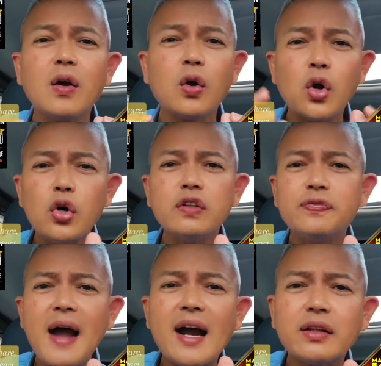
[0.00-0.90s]
growth
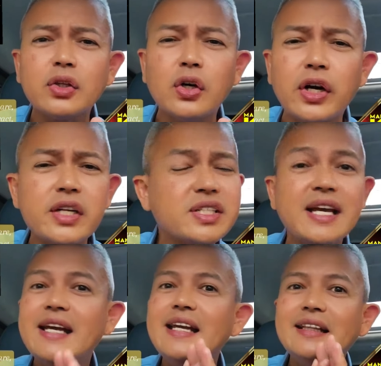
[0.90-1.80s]
factors,
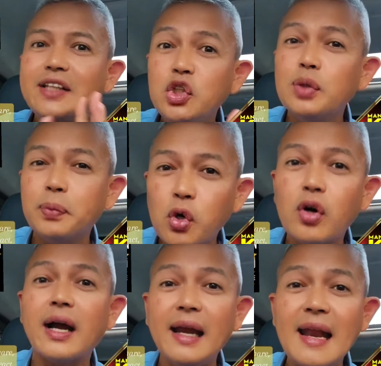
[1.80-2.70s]
hindi nyo po
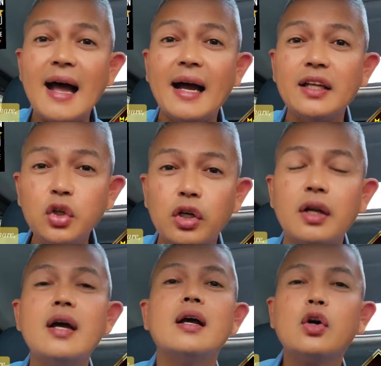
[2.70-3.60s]
kailangan
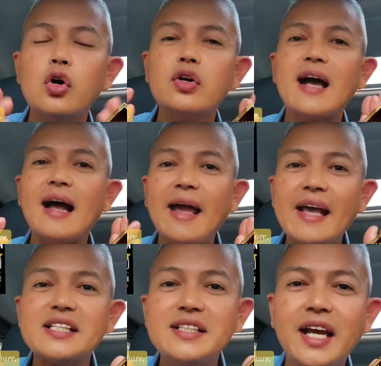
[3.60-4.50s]
yon kung
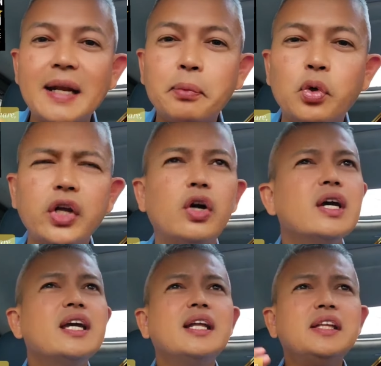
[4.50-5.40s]
naka-SDN na po kayo.
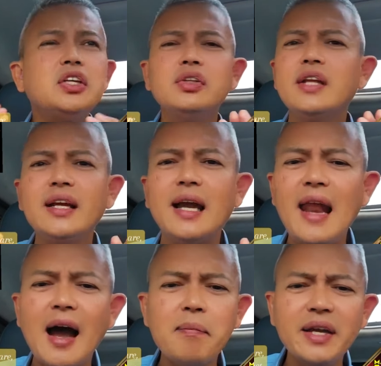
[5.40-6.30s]
Hindi nyo na rin
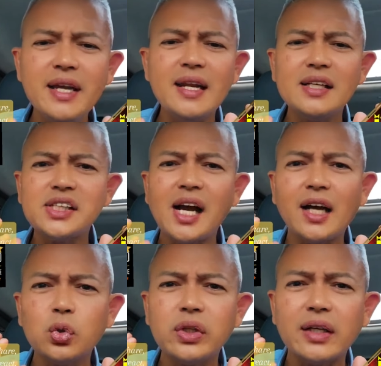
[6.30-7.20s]
kailangan bigyan ng
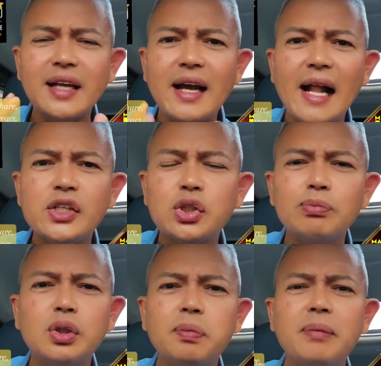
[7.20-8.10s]
sangkatutak na calcium
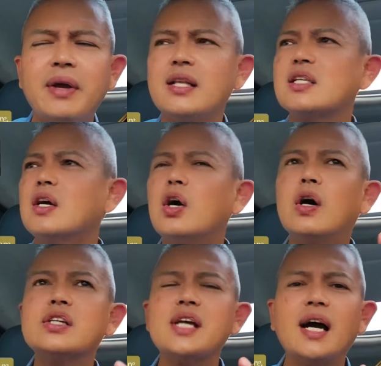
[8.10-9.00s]
supplements
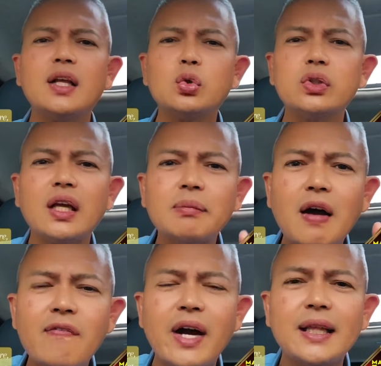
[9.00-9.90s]
or sangkatutak ng
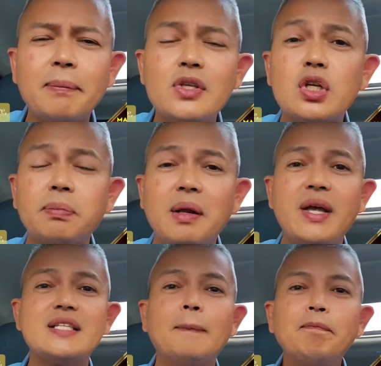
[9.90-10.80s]
mga vitamin
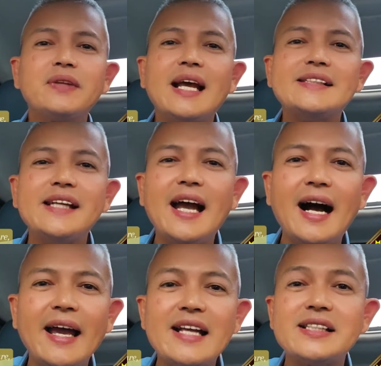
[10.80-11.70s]
supplements kasi
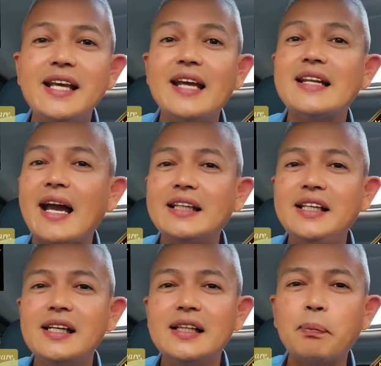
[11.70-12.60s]
ang SDN
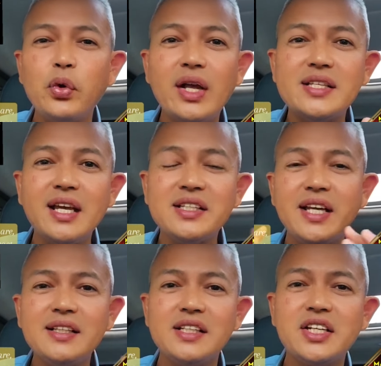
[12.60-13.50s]
ideal na po yan.
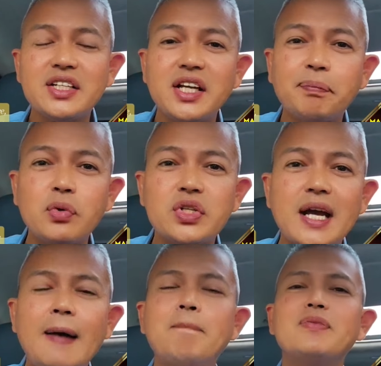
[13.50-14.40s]
Siksik na siksik po
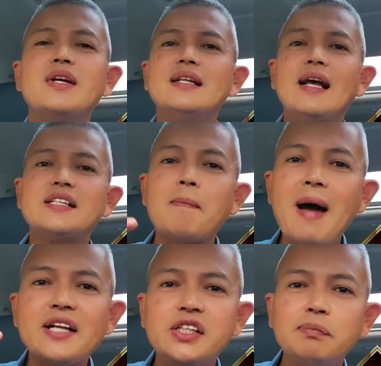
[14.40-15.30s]
siya. Nasa
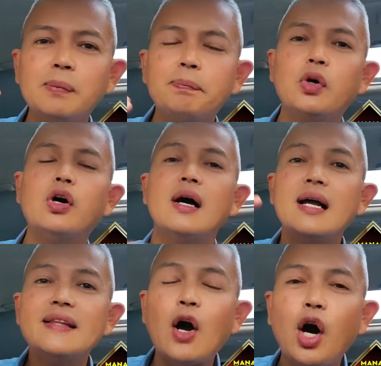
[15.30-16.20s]
maximum po
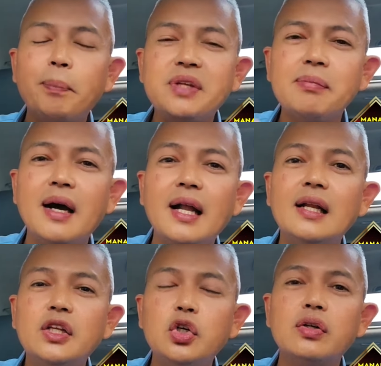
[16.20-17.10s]
na
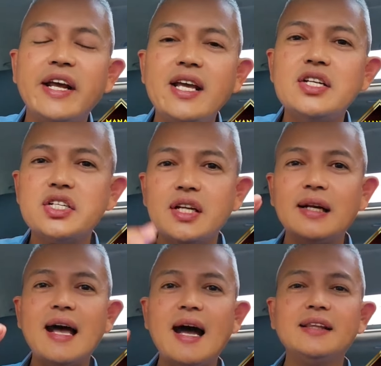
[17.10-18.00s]
optimal yung range
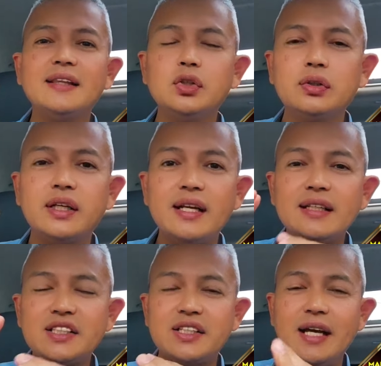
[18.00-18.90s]
ng lahat ng
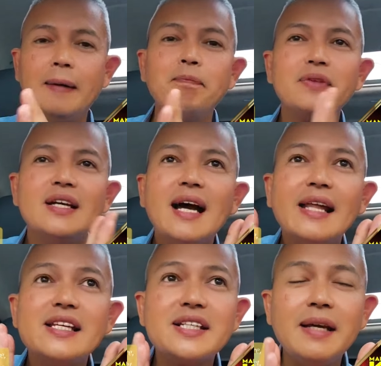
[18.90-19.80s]
nutrients niya.
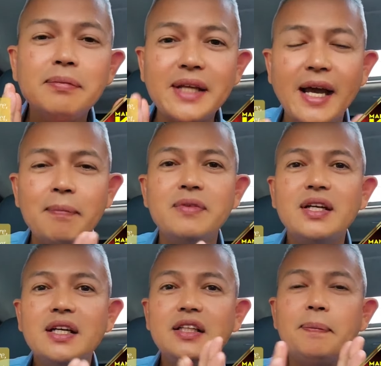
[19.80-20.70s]
At the same time,
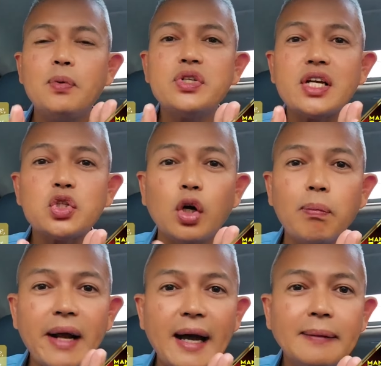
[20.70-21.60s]
hindi po siya
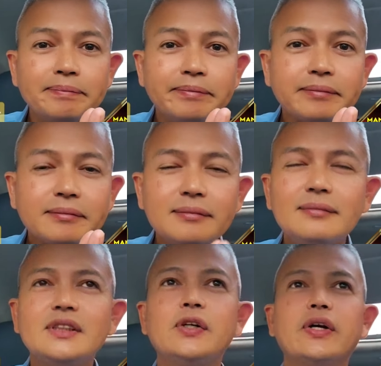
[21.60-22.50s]
sobra.
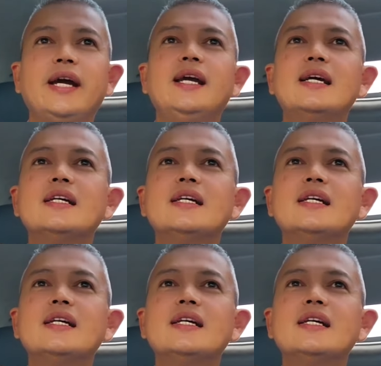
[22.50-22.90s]
Okay?